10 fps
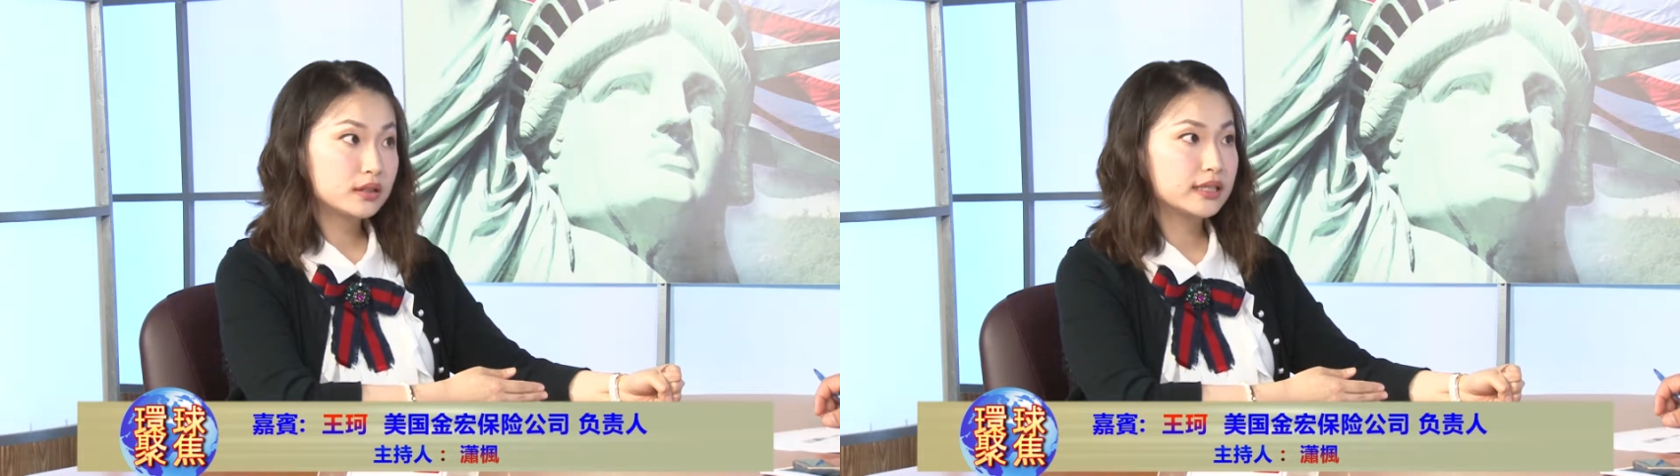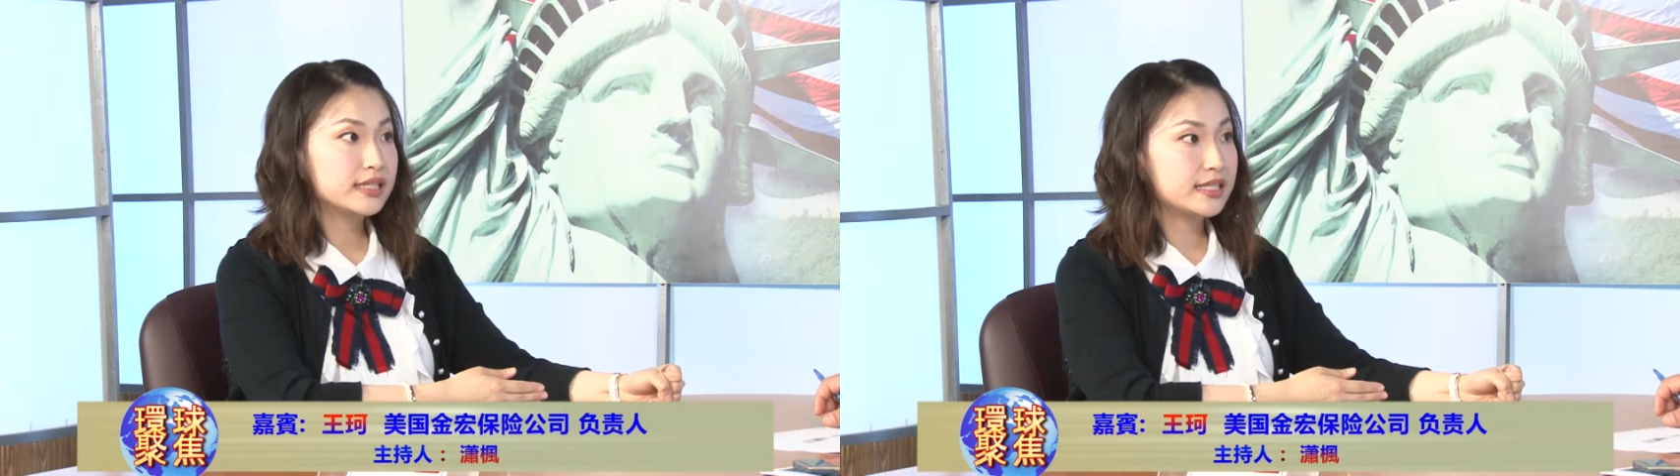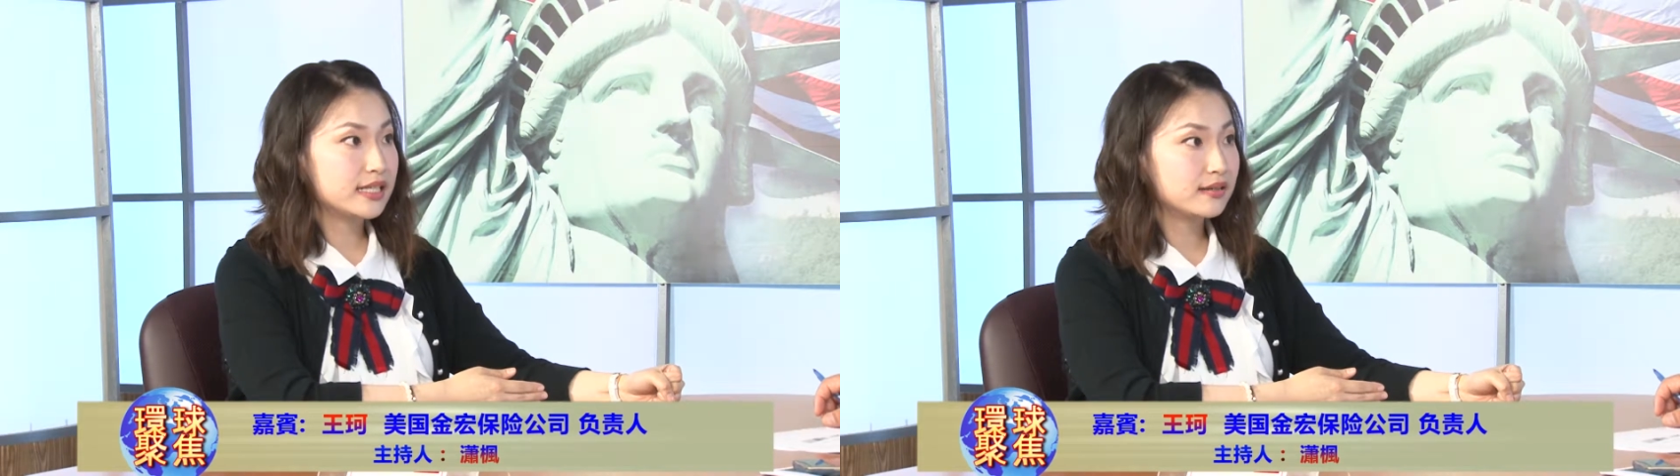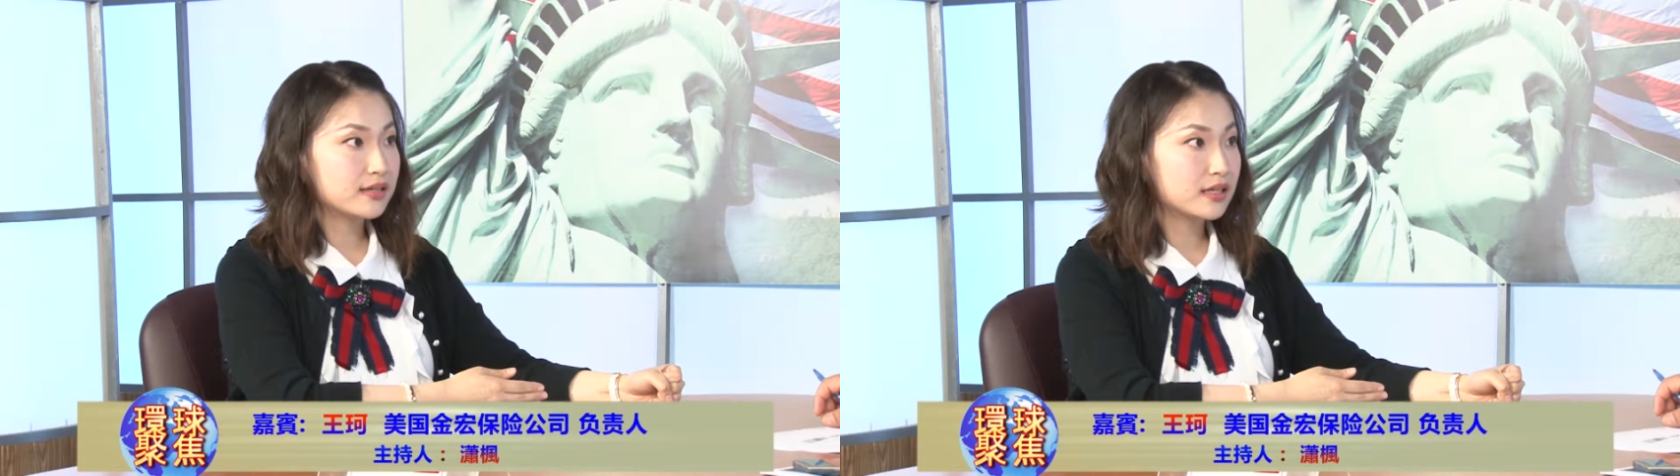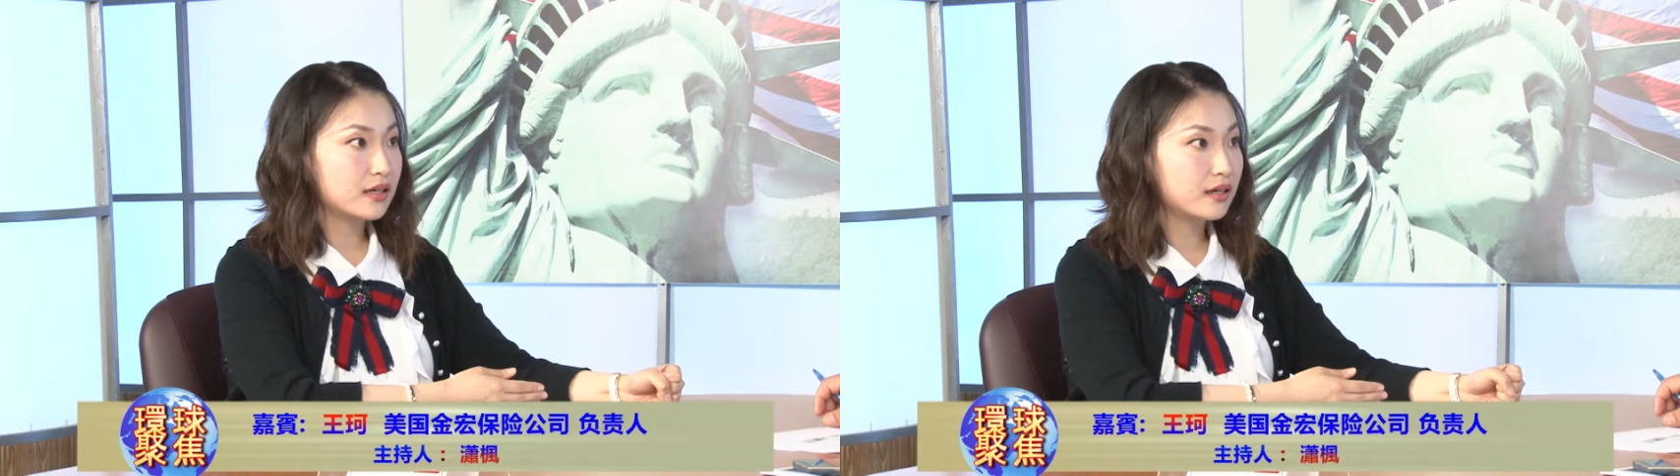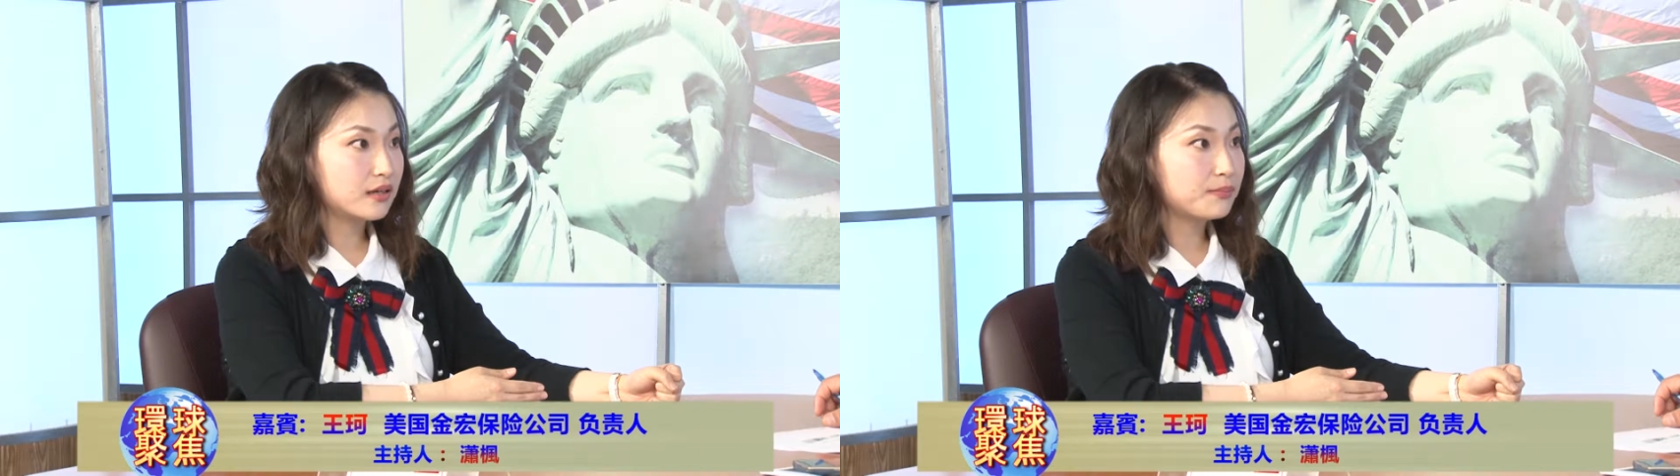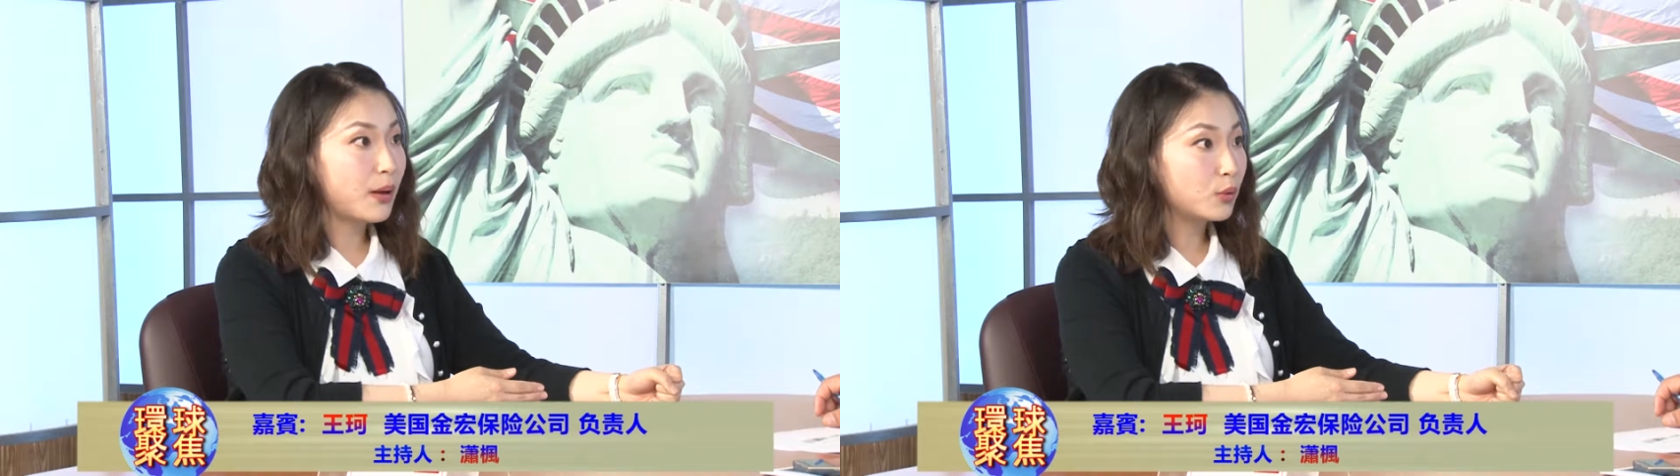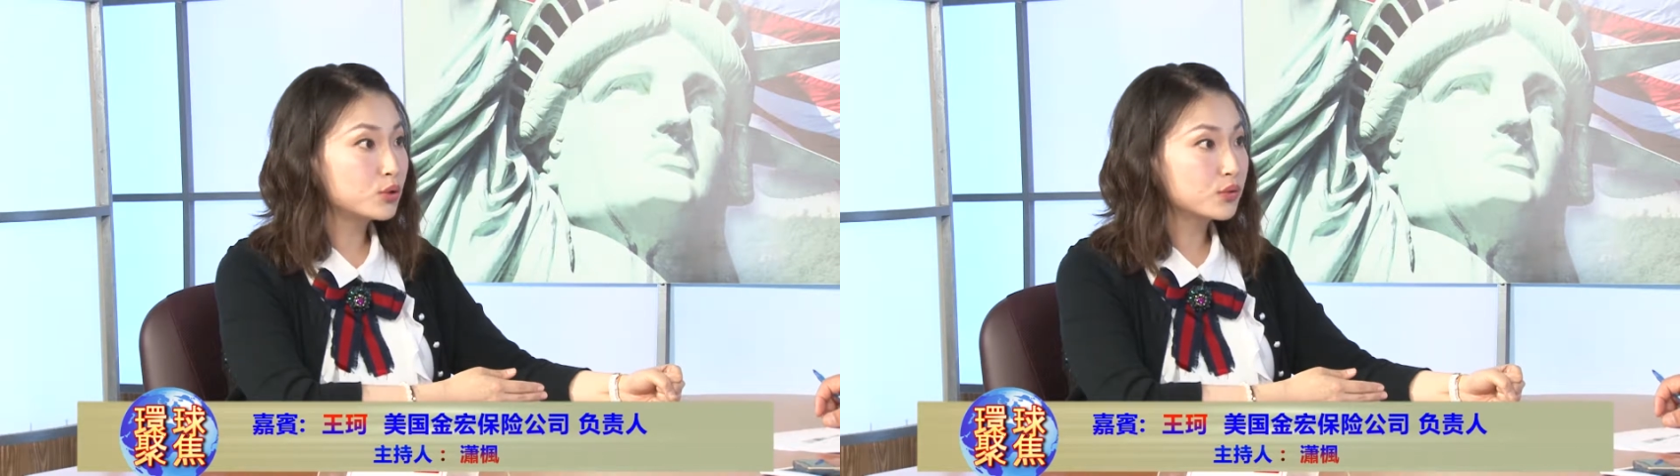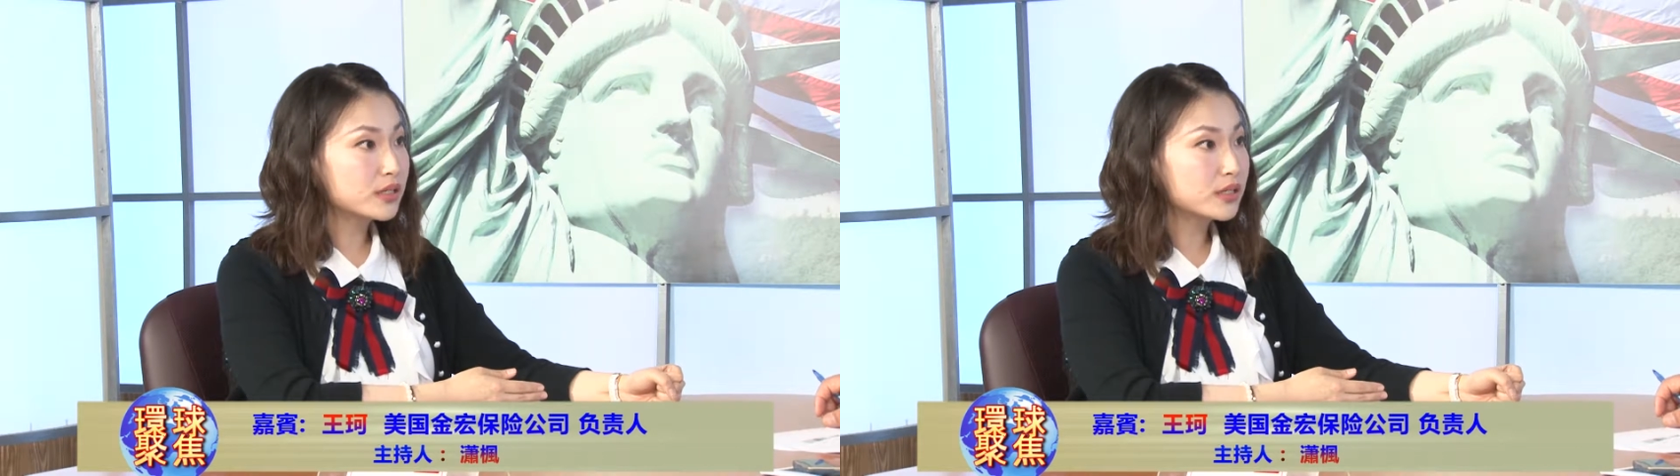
呃，日间这个保护中